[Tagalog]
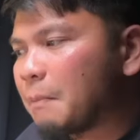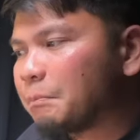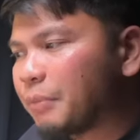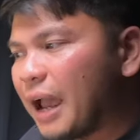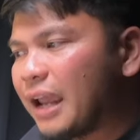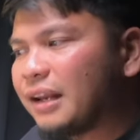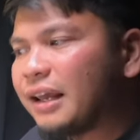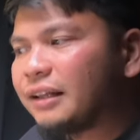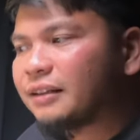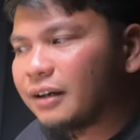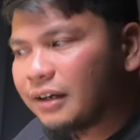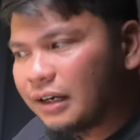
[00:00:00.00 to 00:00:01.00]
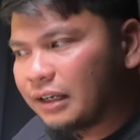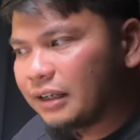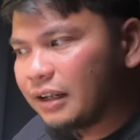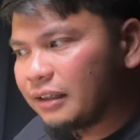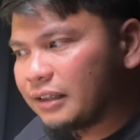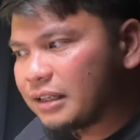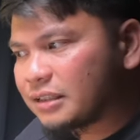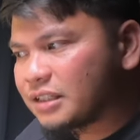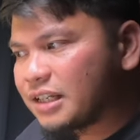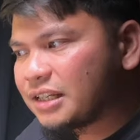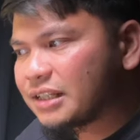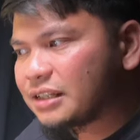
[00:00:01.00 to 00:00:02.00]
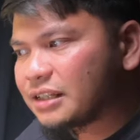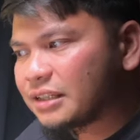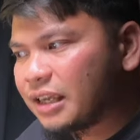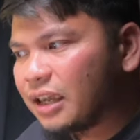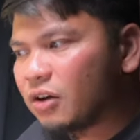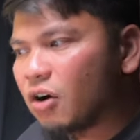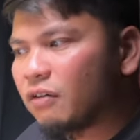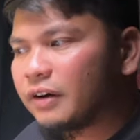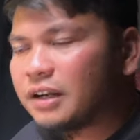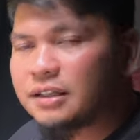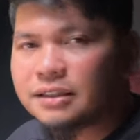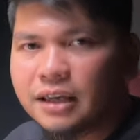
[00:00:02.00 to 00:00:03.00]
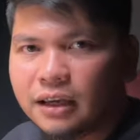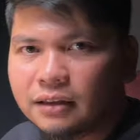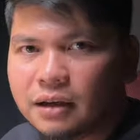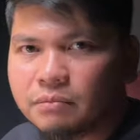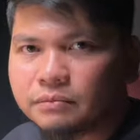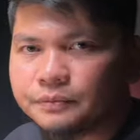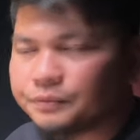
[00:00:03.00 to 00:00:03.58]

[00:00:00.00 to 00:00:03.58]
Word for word: Pilate heard that Jesus is king over his kingdom.